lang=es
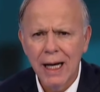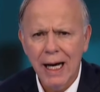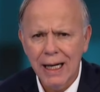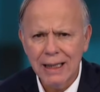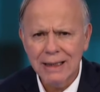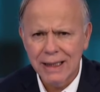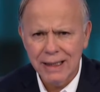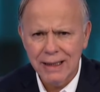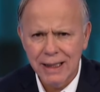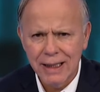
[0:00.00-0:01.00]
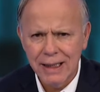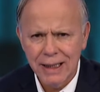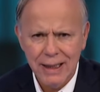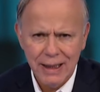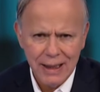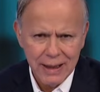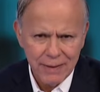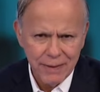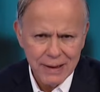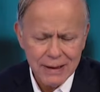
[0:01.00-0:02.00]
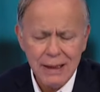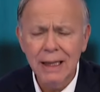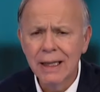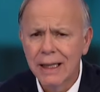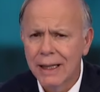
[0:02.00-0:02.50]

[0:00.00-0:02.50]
a la Secretaría de la Defensa.